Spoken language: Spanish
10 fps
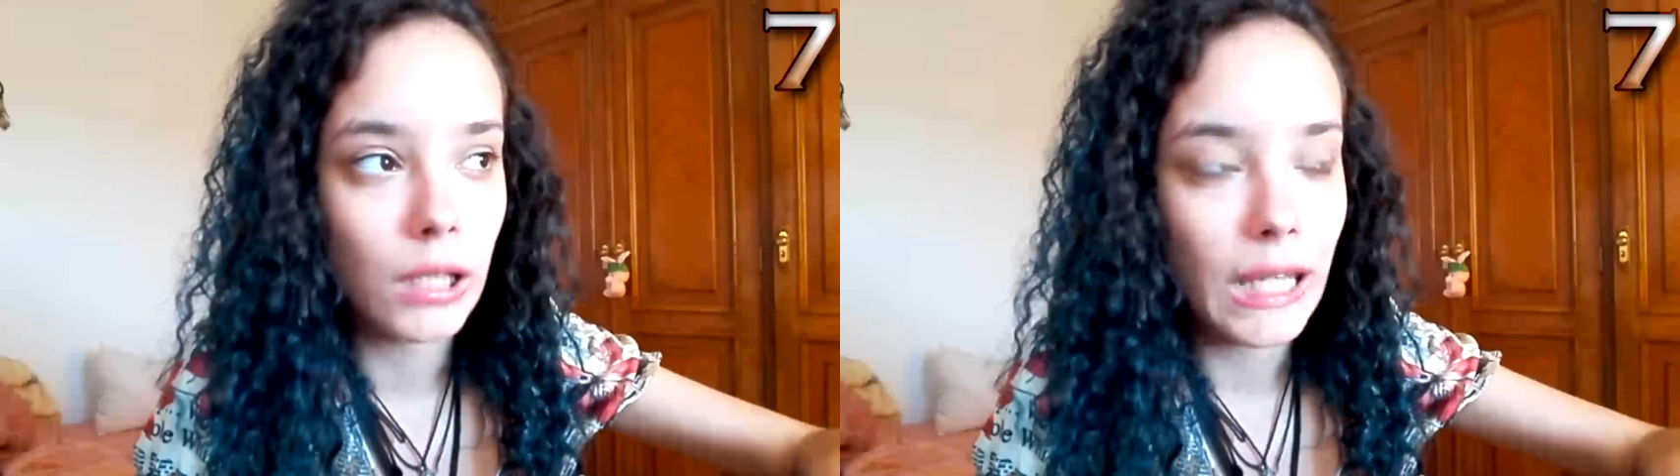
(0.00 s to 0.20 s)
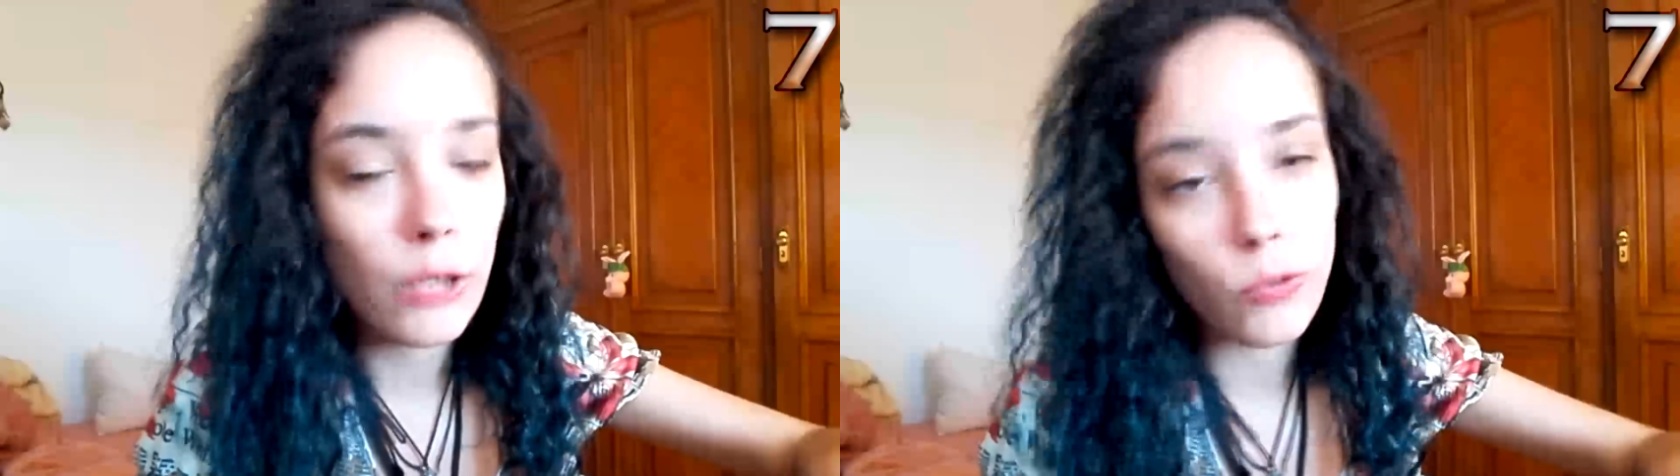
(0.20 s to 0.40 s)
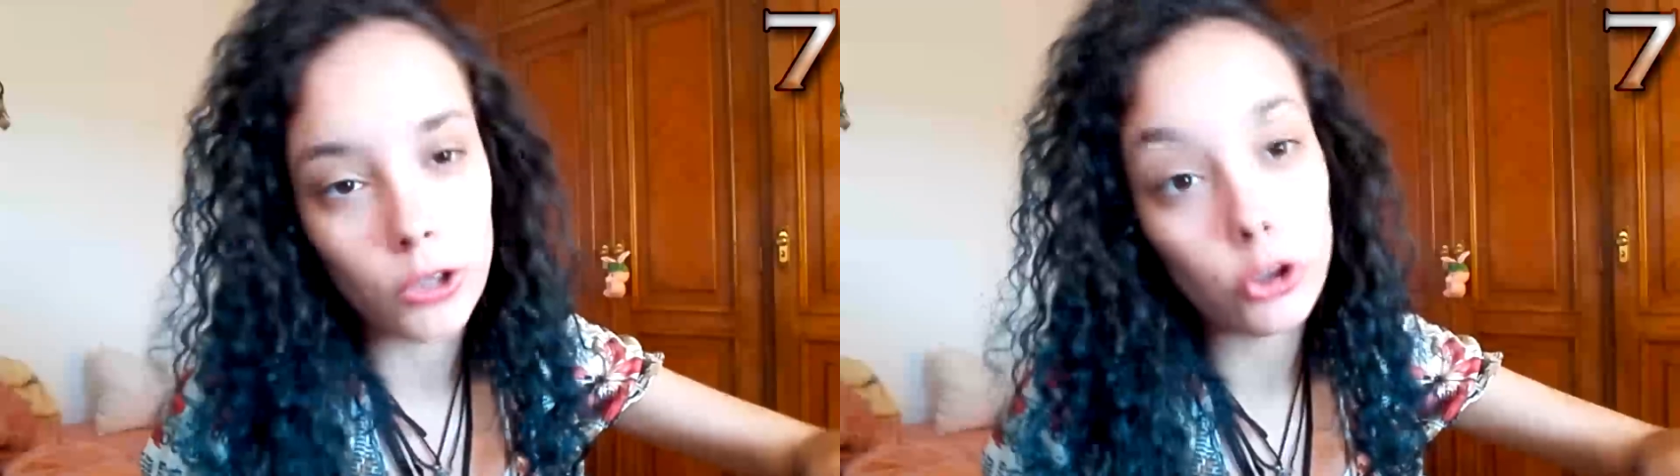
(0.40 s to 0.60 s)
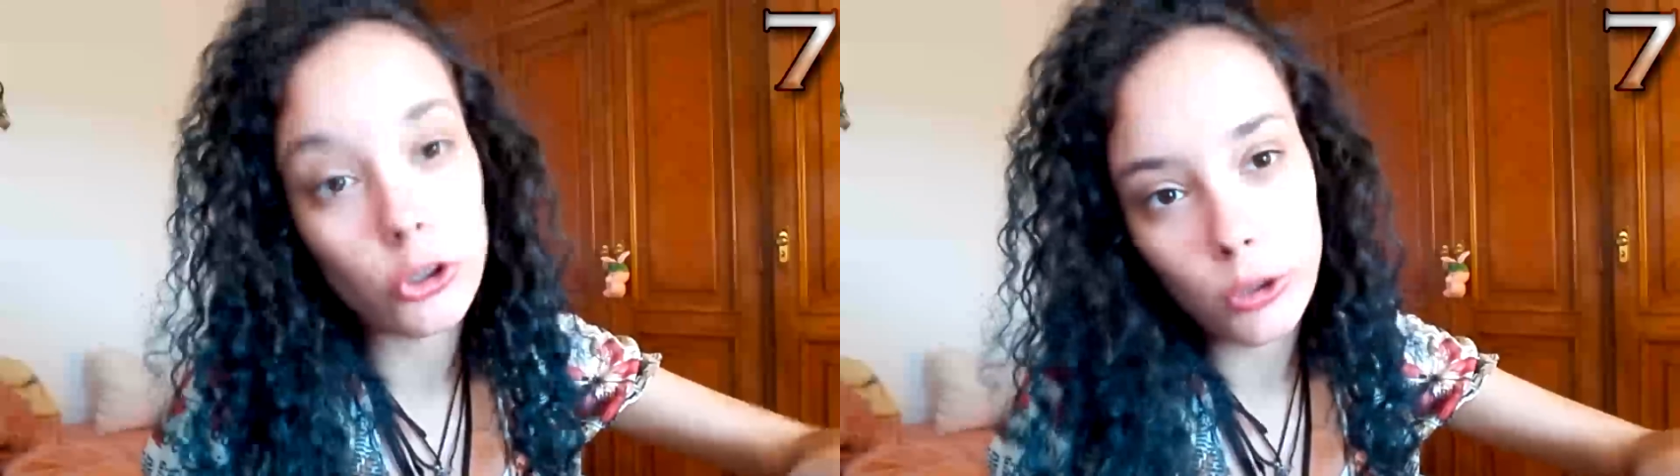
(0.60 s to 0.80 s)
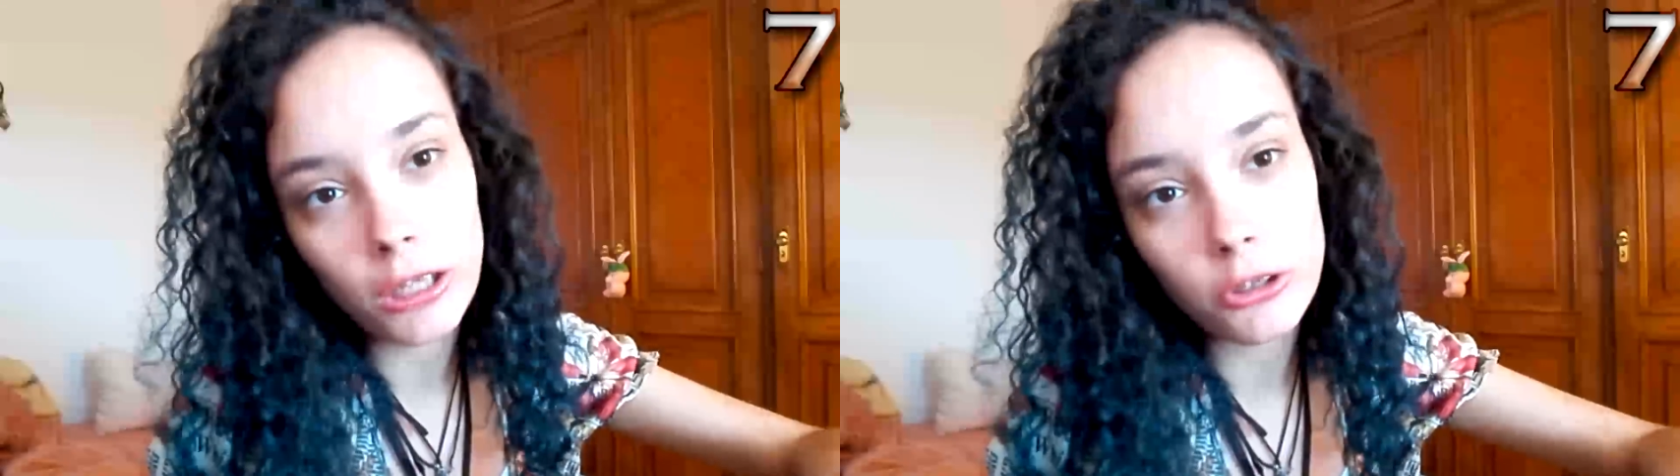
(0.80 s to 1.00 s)
Y cuando
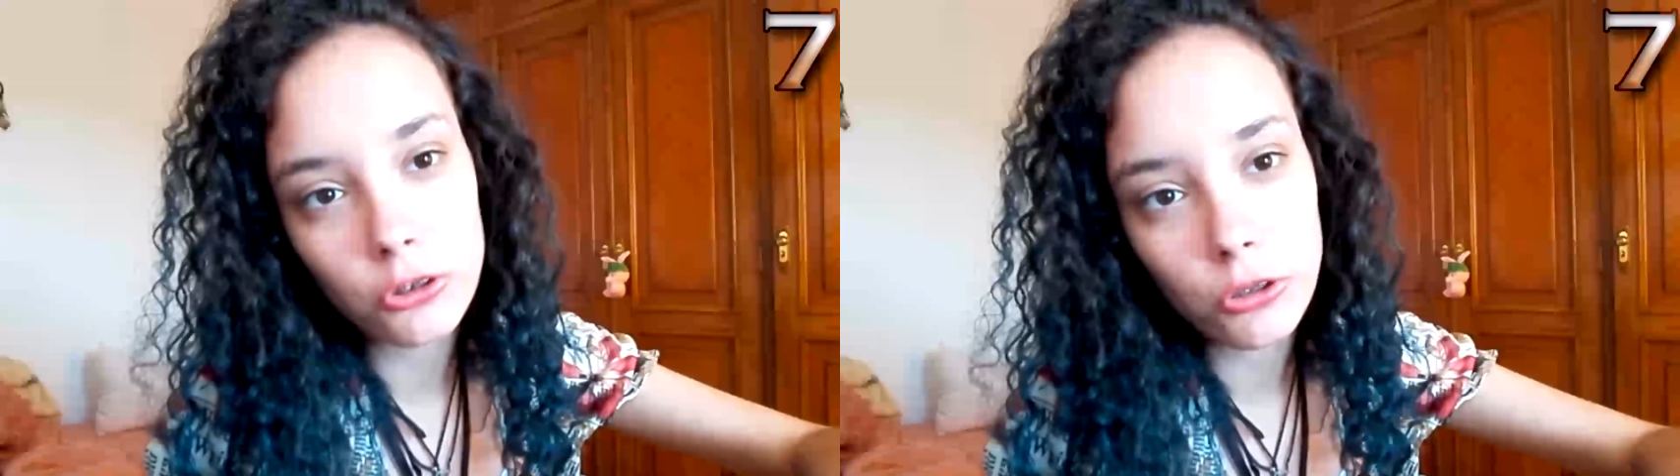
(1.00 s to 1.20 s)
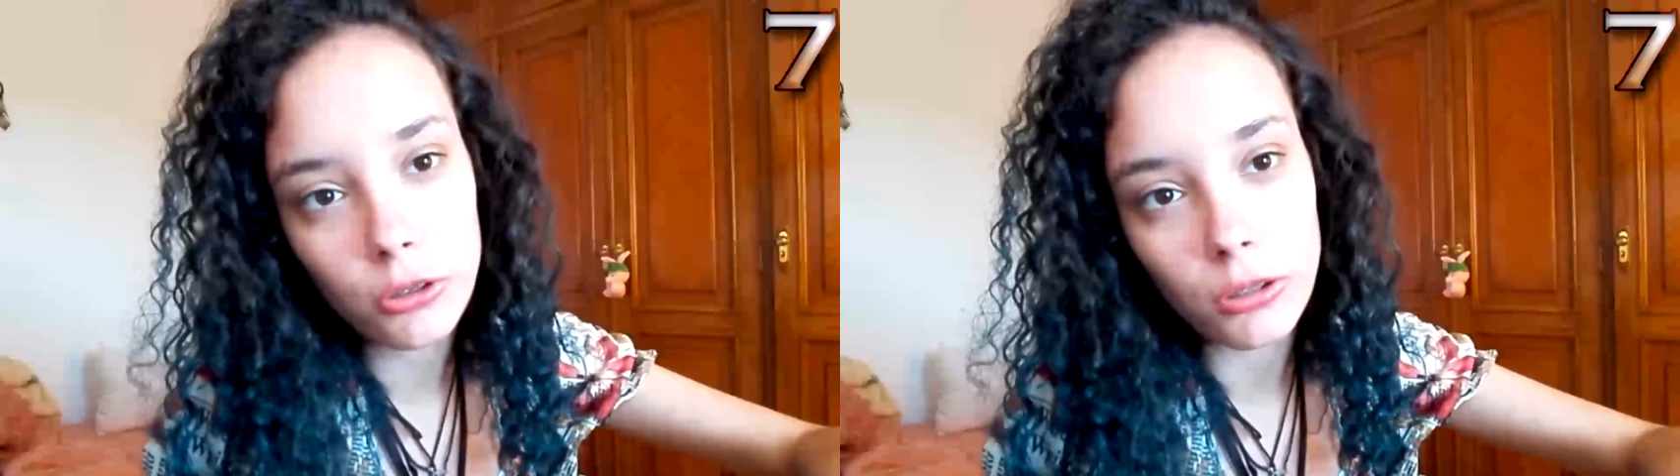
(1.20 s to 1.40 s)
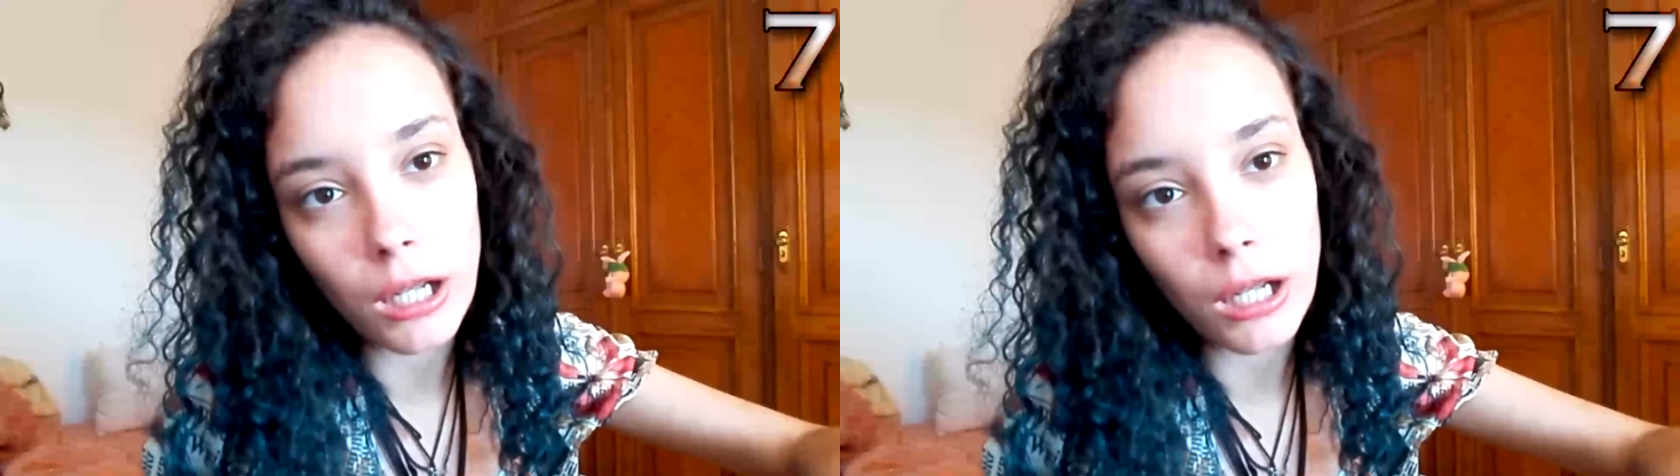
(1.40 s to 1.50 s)
lo he hecho,